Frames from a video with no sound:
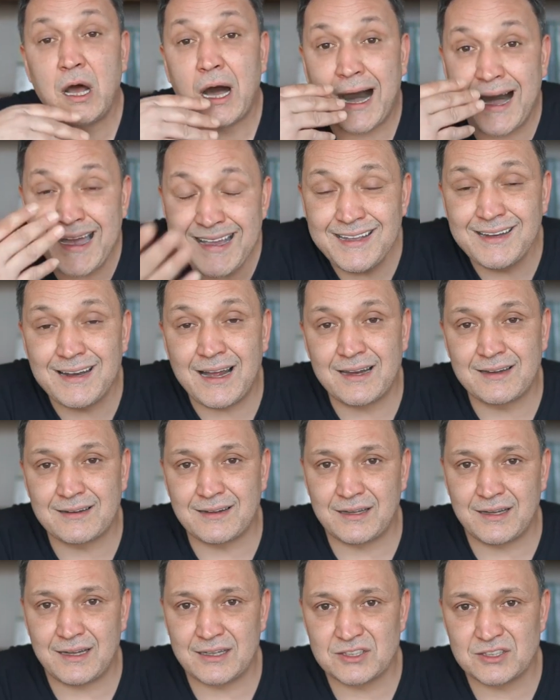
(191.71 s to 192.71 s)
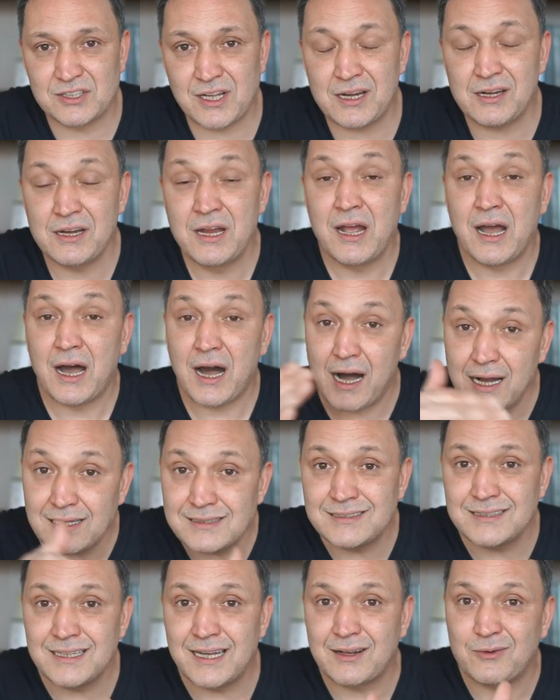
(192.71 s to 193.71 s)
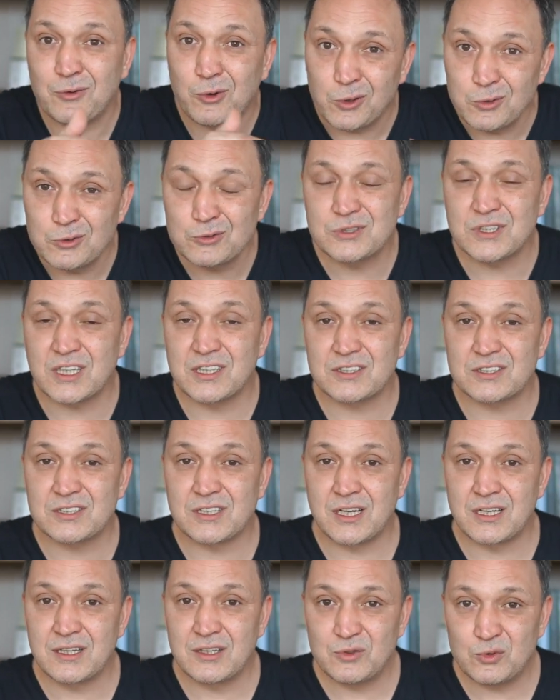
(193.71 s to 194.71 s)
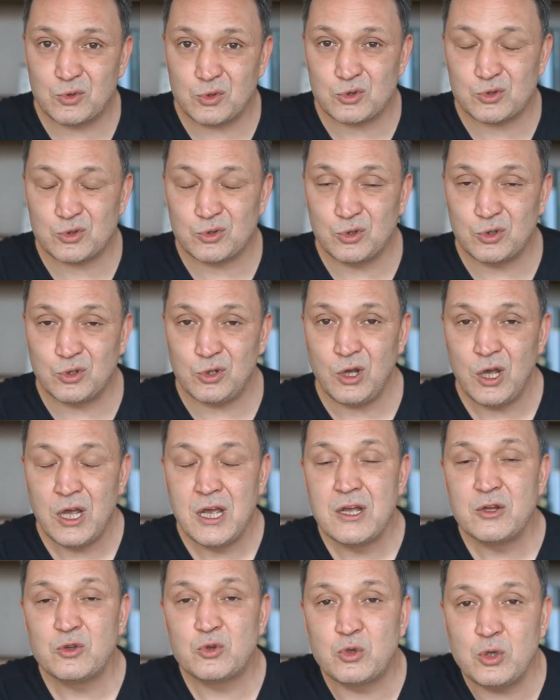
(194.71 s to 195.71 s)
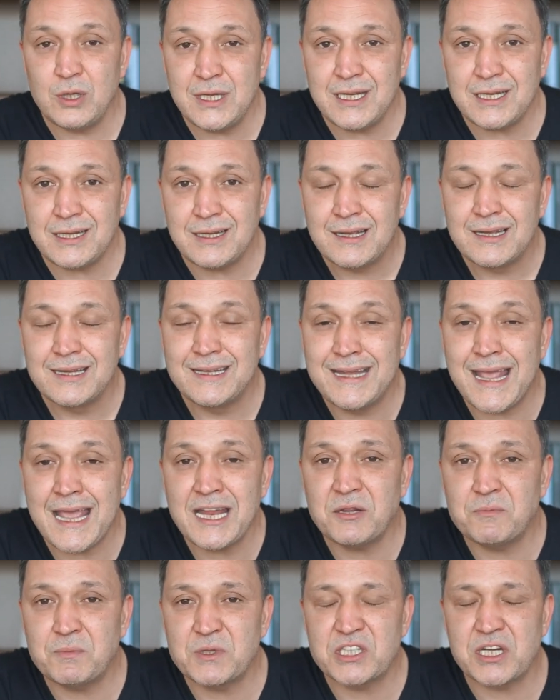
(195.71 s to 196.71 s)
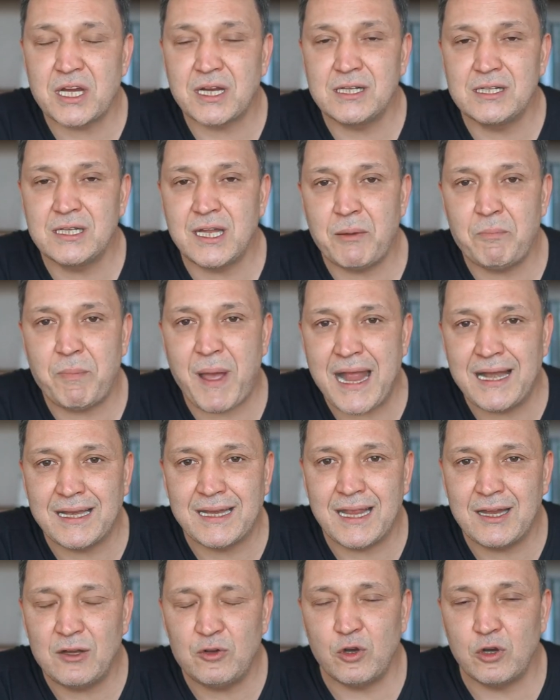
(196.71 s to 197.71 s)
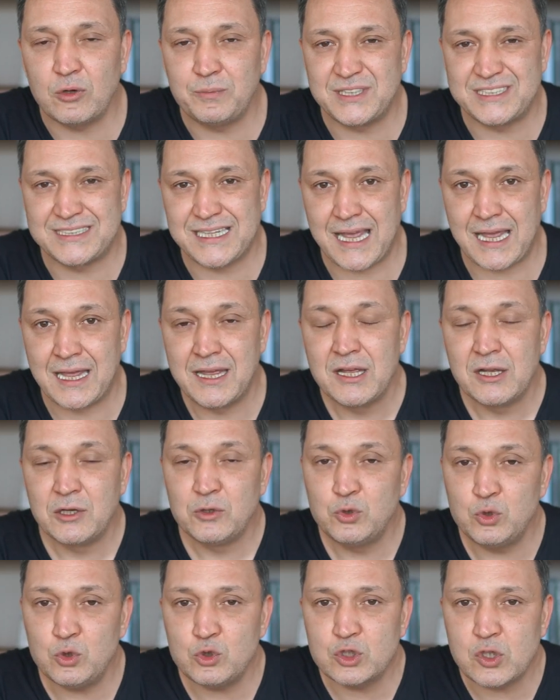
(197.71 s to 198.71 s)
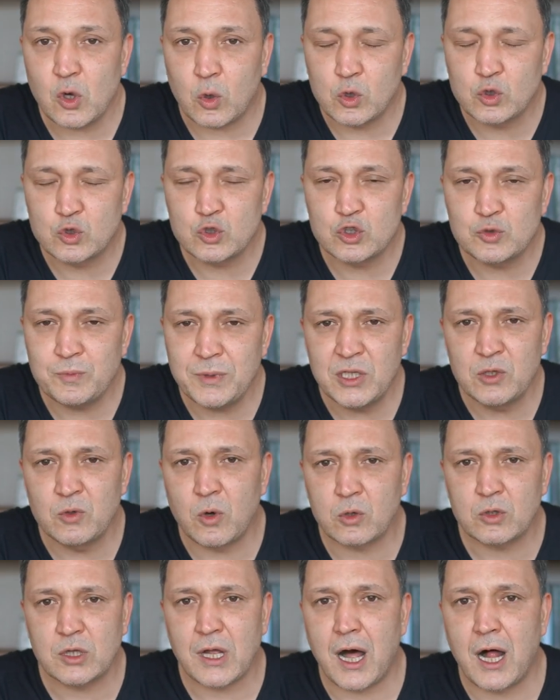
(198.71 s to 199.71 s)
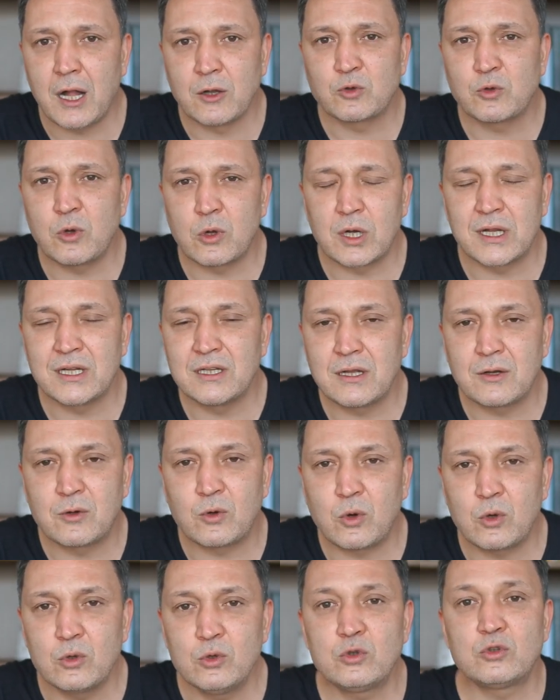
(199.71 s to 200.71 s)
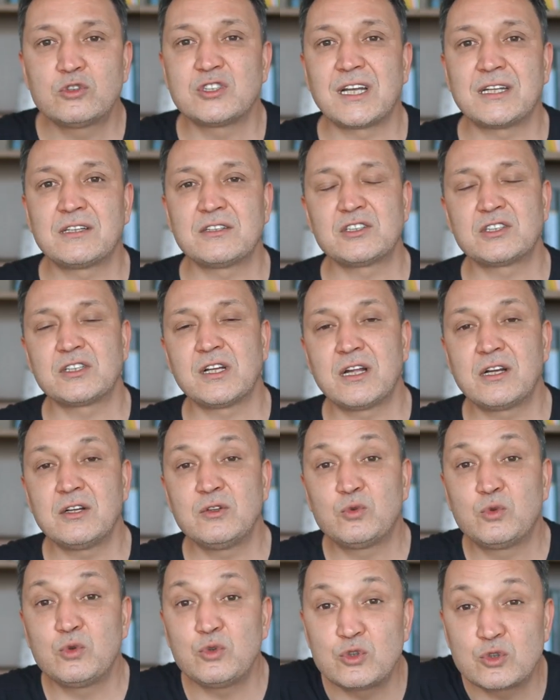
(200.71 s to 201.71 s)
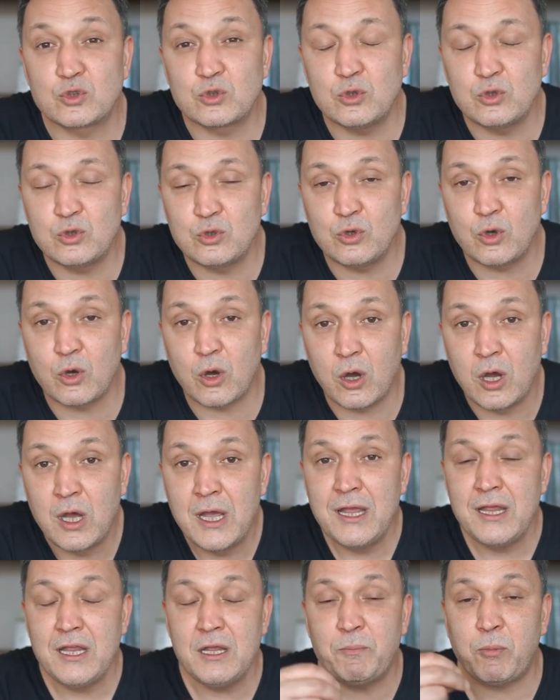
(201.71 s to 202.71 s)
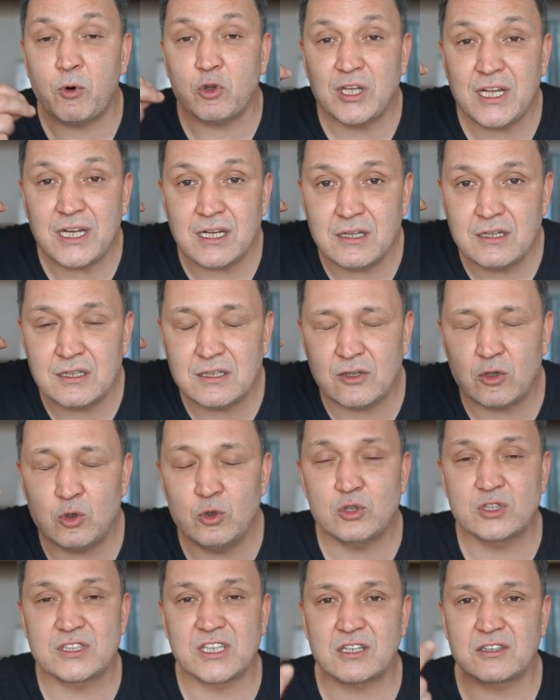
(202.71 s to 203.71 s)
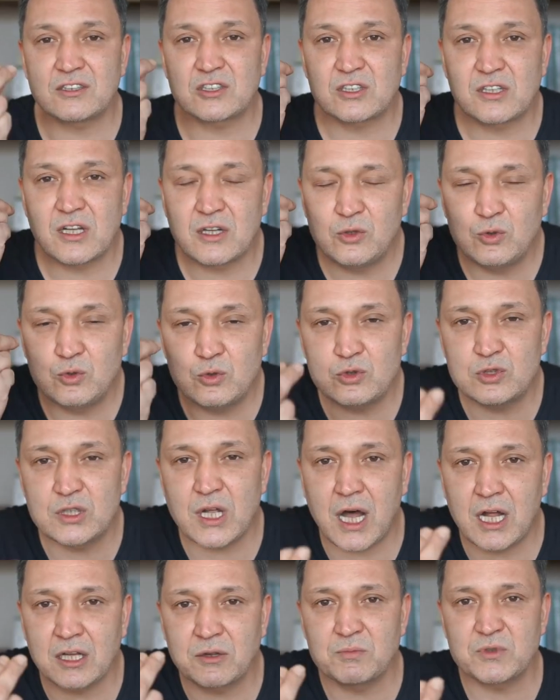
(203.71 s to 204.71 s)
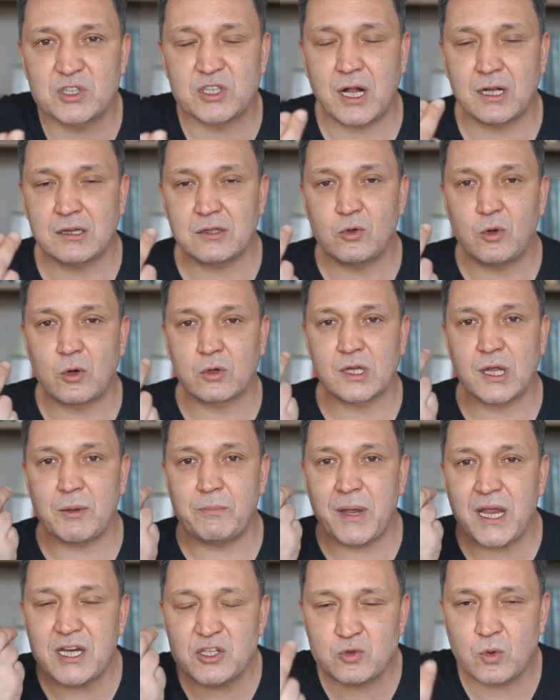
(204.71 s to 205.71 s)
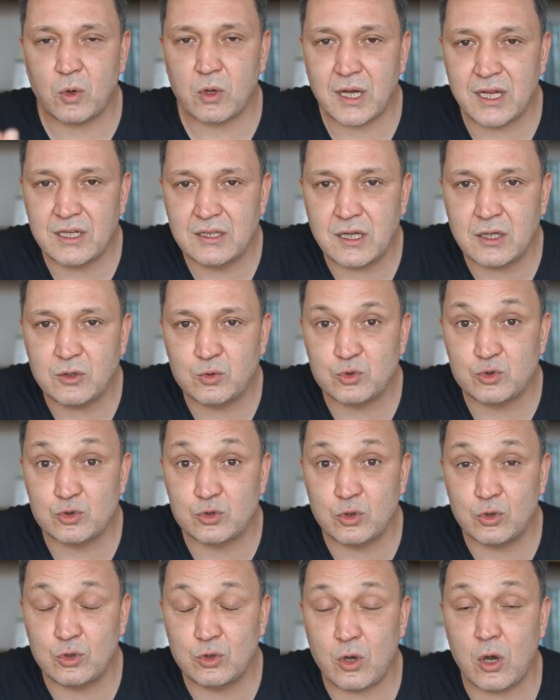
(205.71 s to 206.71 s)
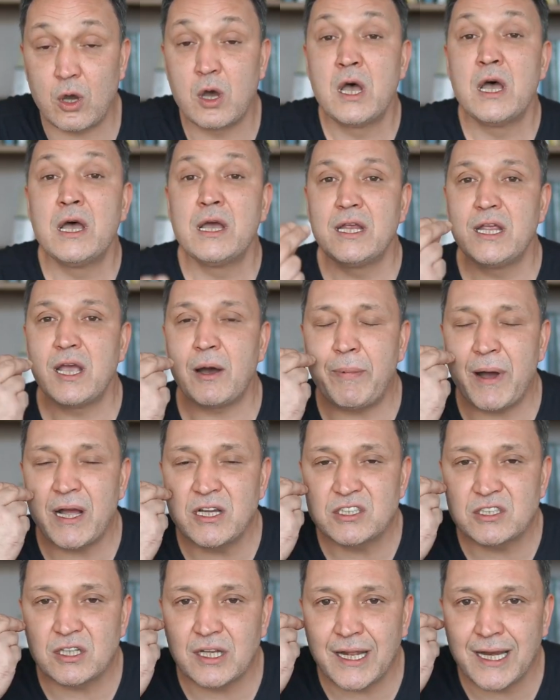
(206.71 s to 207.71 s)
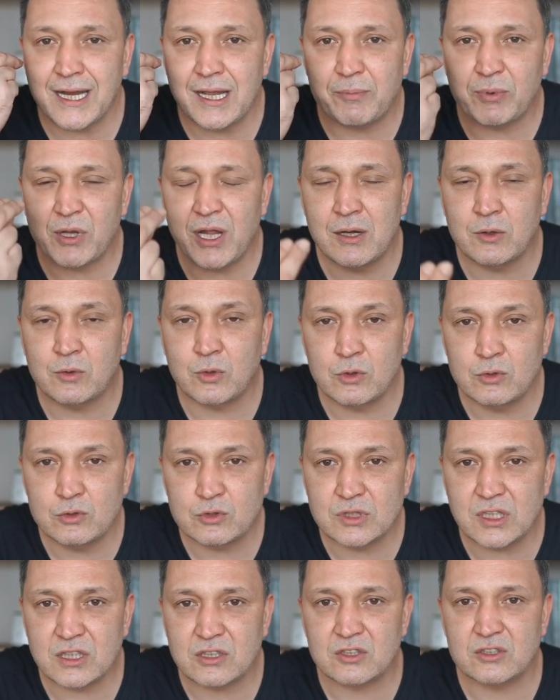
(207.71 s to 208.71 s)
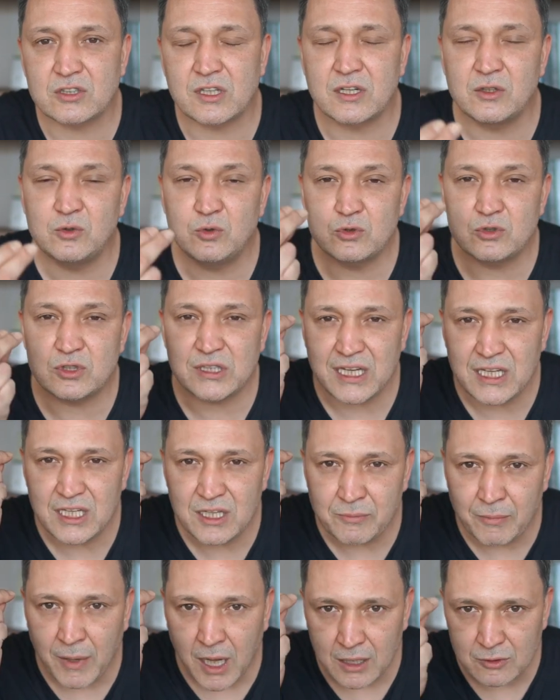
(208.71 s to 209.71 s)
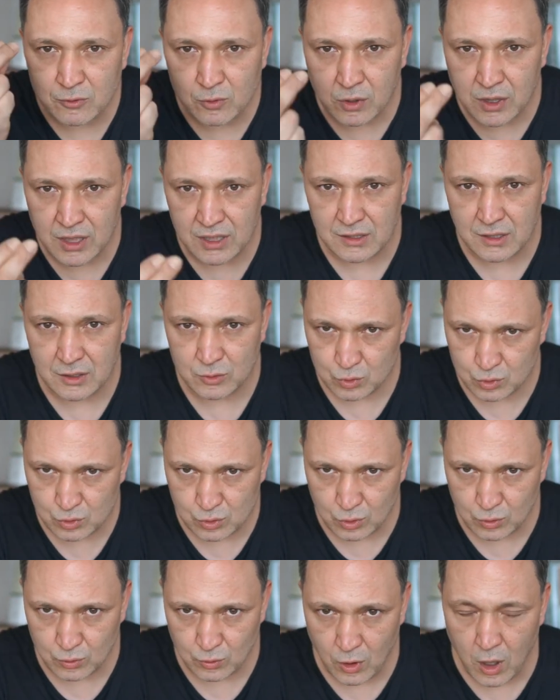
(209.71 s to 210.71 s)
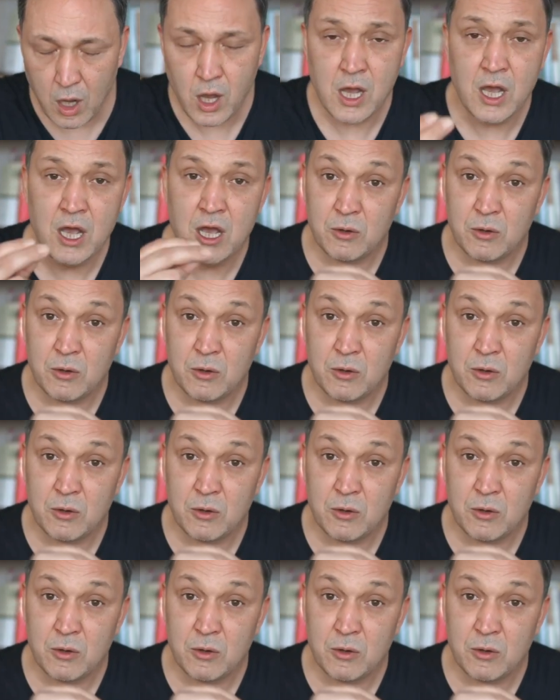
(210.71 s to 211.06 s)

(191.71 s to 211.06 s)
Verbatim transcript: Hayır arkadaşlar, aksine konut satışlarının düştüğünü TÜİK net bir şekilde belgeliyor bize. %31.6 oranında konut satışları düştü diyor. İpotekli konut satışları %66.5 oranında düştü diyor. Yabancılara yapılan konut satışları %26 oranında düştü diyor.